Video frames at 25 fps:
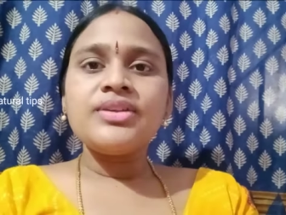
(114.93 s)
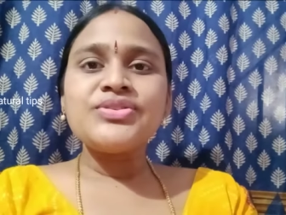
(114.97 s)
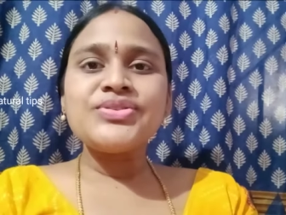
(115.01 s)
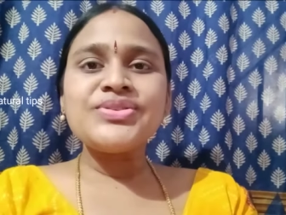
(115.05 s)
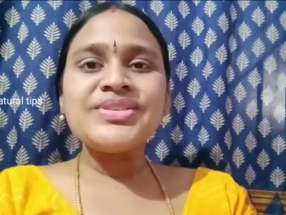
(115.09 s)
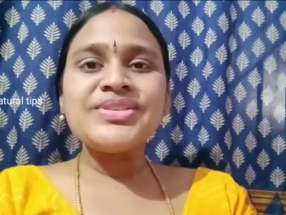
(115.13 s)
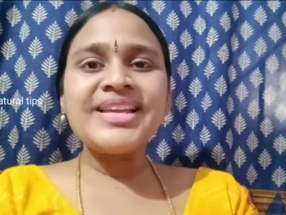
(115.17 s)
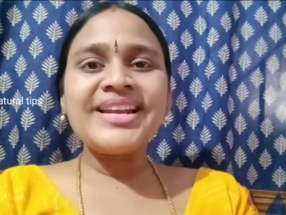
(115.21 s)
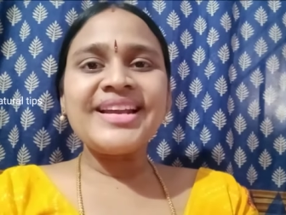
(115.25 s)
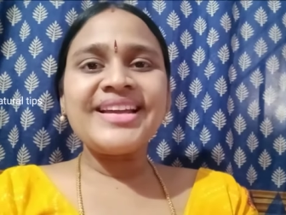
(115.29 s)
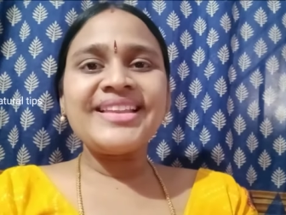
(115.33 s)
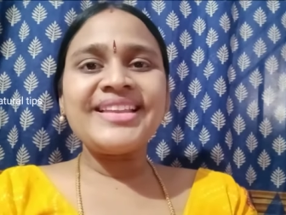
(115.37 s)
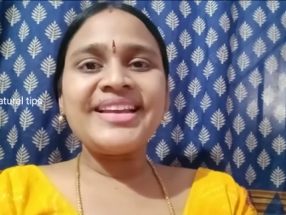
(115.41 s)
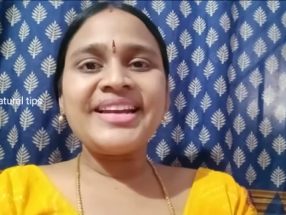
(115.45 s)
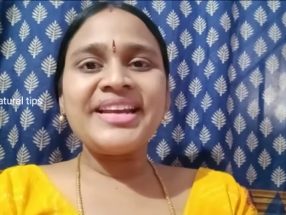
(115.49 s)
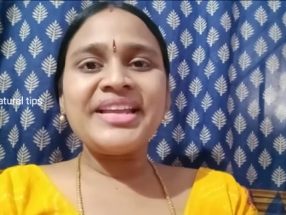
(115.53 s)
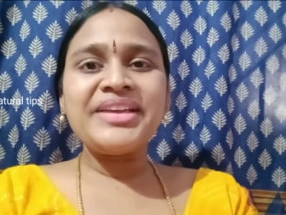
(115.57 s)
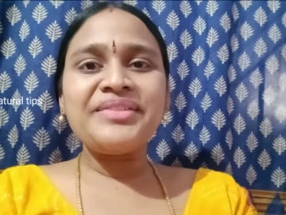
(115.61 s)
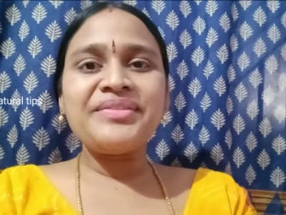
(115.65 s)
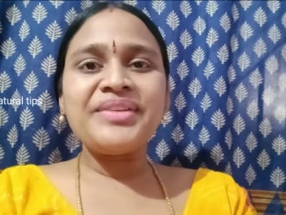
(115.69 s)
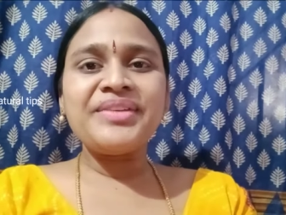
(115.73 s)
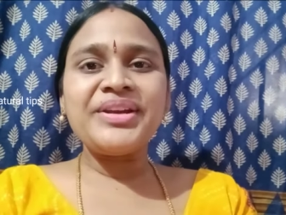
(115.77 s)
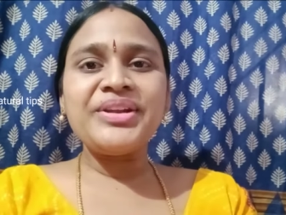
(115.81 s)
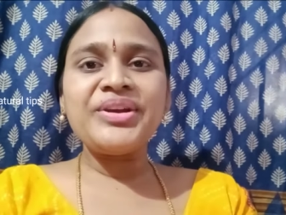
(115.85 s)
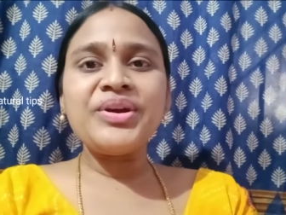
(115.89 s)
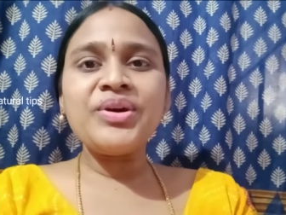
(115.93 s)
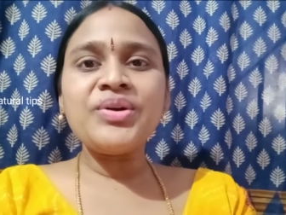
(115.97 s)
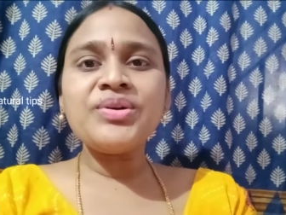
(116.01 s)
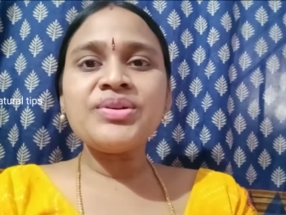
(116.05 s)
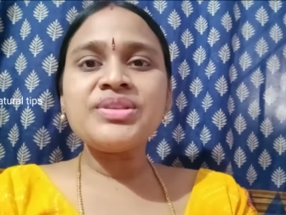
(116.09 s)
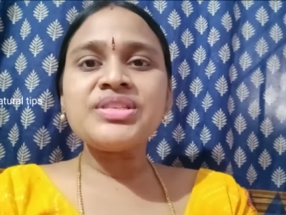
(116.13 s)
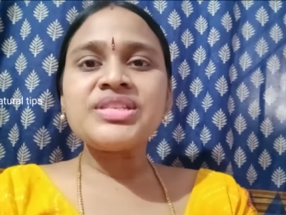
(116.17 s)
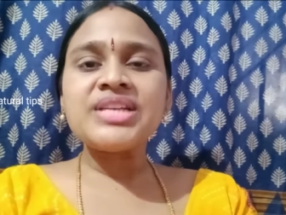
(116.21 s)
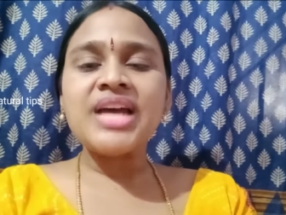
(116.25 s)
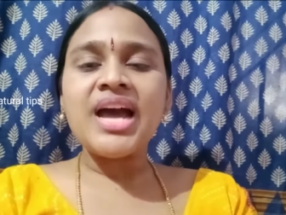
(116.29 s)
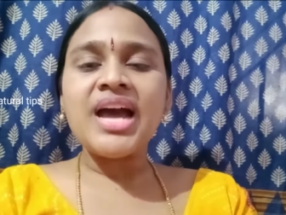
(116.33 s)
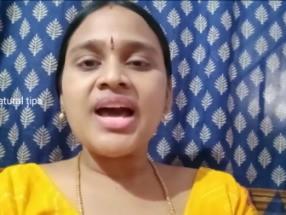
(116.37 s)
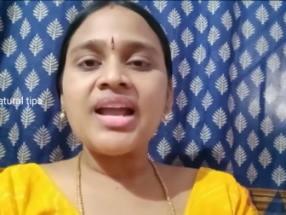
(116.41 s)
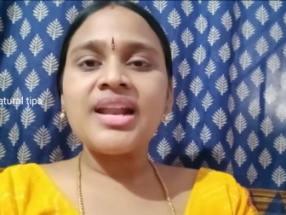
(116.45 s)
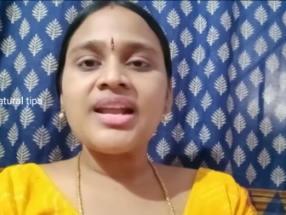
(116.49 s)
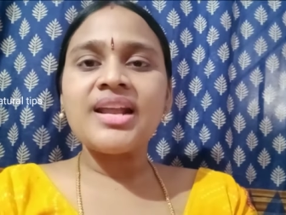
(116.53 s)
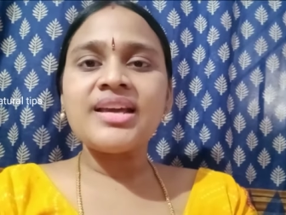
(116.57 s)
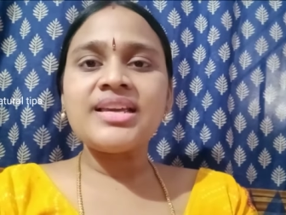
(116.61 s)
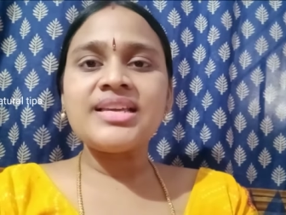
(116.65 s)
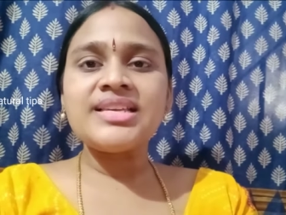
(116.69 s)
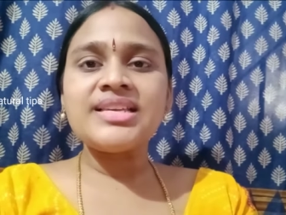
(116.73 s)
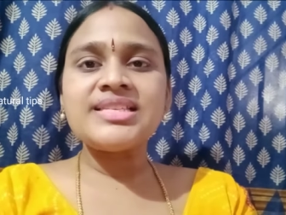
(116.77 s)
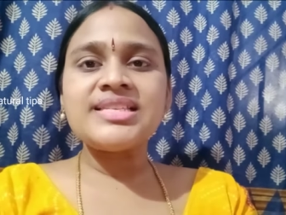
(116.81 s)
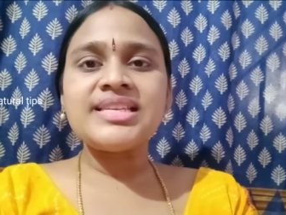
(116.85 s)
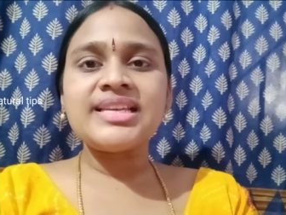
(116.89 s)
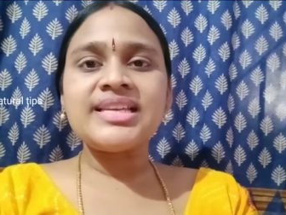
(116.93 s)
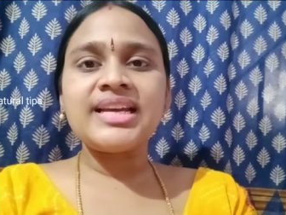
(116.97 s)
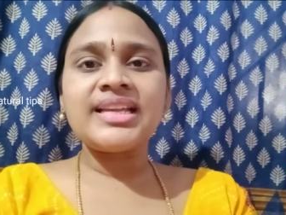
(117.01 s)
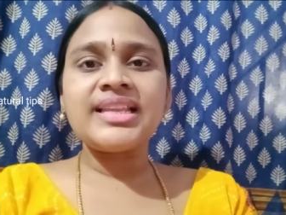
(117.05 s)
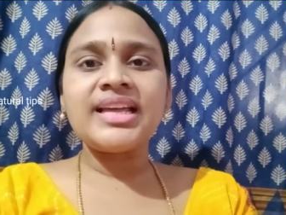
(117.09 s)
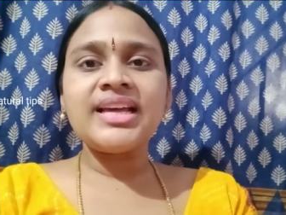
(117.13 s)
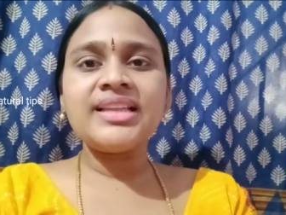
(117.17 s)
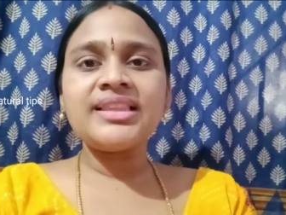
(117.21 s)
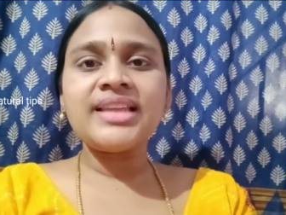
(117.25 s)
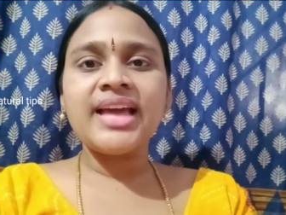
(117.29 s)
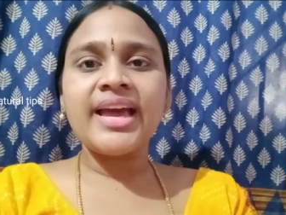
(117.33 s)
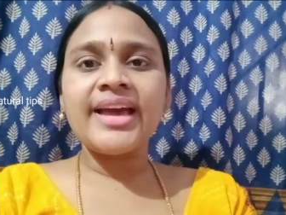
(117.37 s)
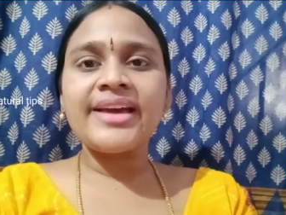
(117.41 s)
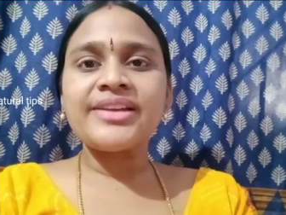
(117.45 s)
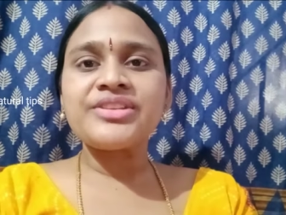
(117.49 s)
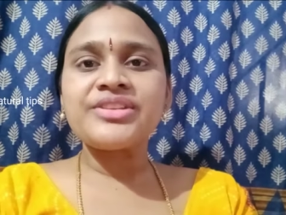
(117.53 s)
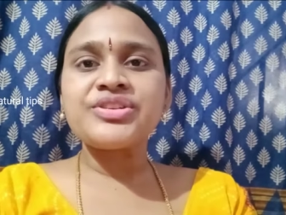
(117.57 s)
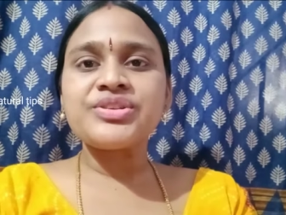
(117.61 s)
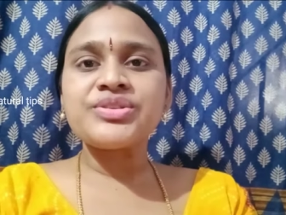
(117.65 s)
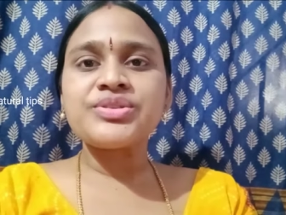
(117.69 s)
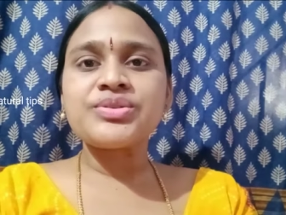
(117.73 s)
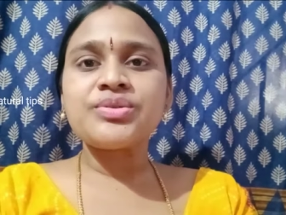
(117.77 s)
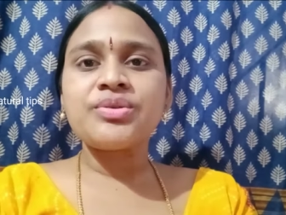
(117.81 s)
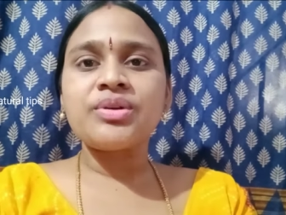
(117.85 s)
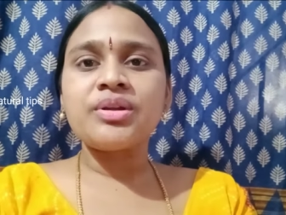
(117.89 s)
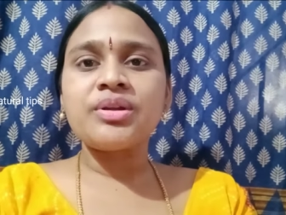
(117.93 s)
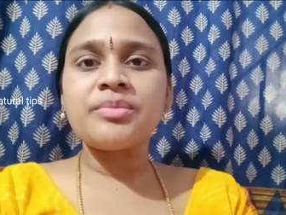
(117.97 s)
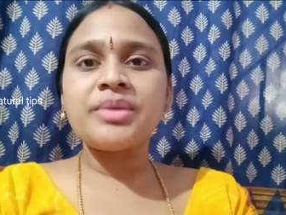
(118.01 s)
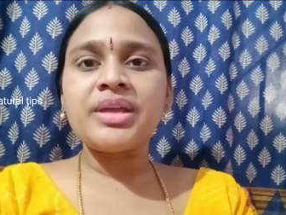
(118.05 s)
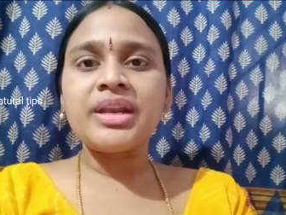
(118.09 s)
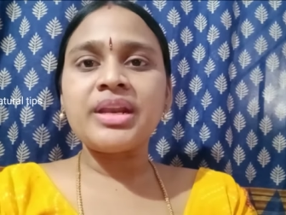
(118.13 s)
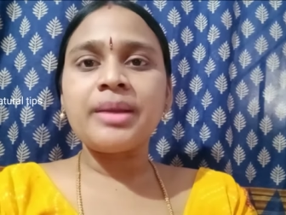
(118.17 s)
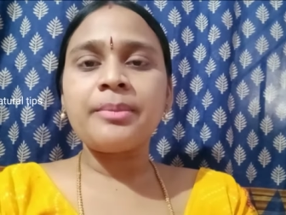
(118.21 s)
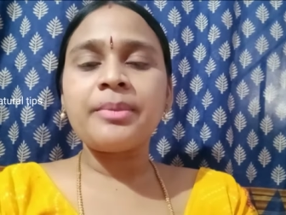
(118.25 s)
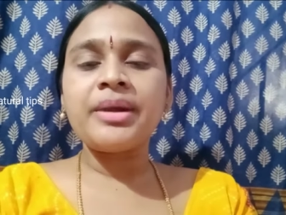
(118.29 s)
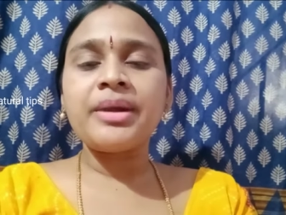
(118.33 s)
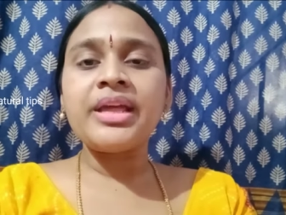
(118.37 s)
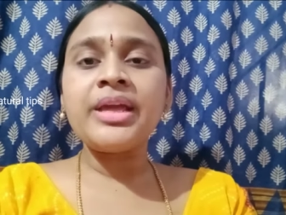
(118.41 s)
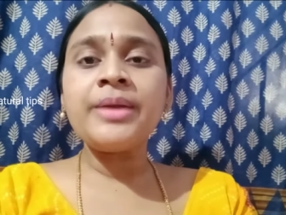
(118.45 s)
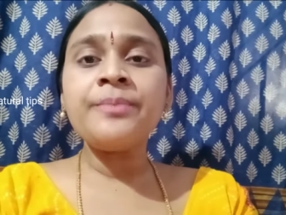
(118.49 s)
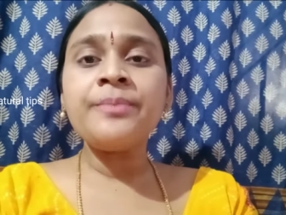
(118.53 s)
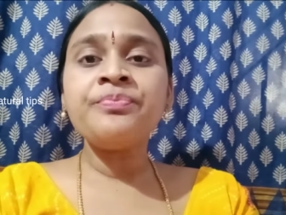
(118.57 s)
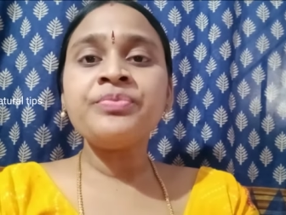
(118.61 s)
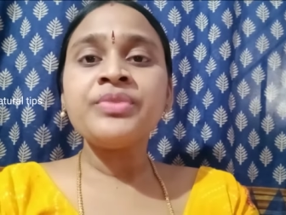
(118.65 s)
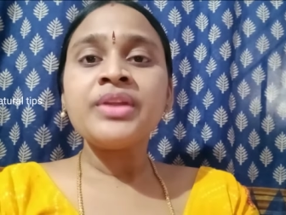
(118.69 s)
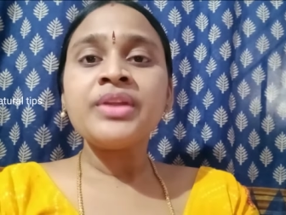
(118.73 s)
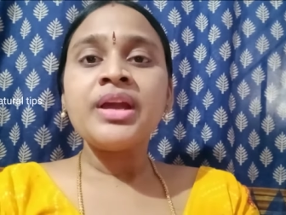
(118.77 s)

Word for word: చూసారు కదండి ఈ వీడియో చాలా ఈజీ కదా తయారు చేసుకోవడం ఈ